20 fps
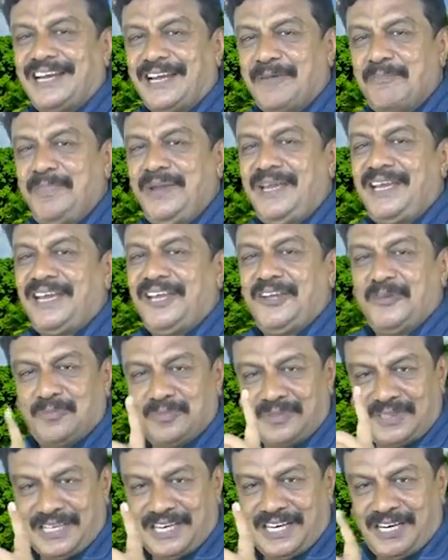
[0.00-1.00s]

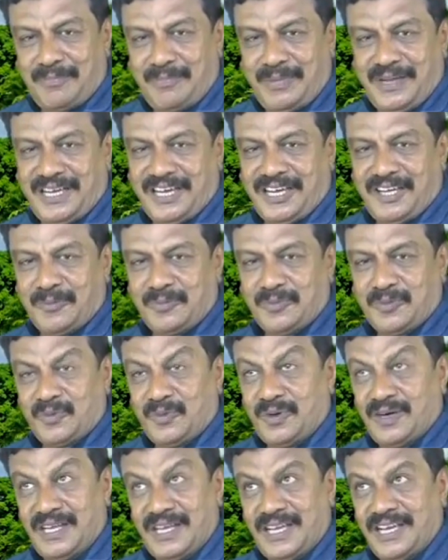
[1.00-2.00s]
நம்பிக்கையும் தன்னம்பிக்கையும்
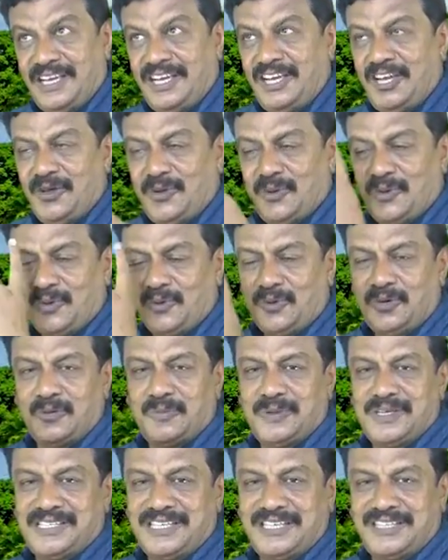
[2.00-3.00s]
உங்களை எங்கேயோ
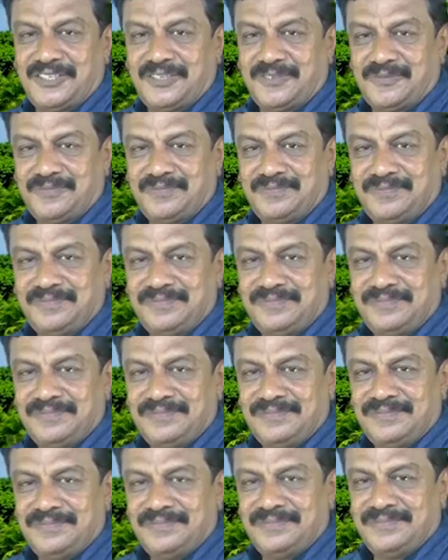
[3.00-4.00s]
கொண்டு போய் சேர்த்துரும்
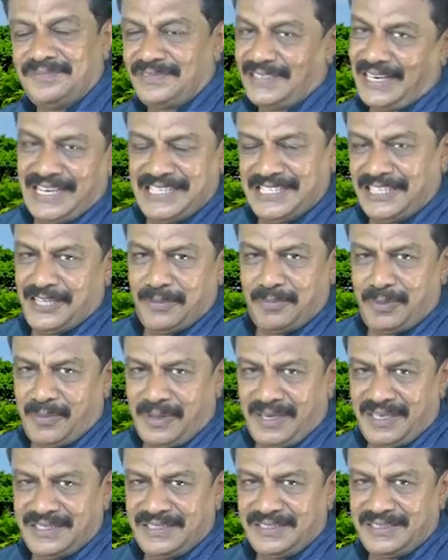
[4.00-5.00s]
நாளை
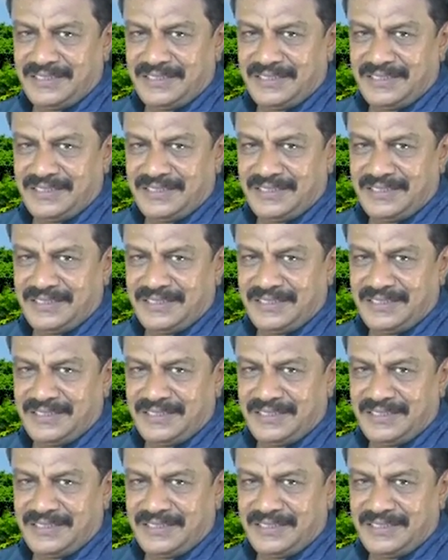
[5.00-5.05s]
சந்திப்போமா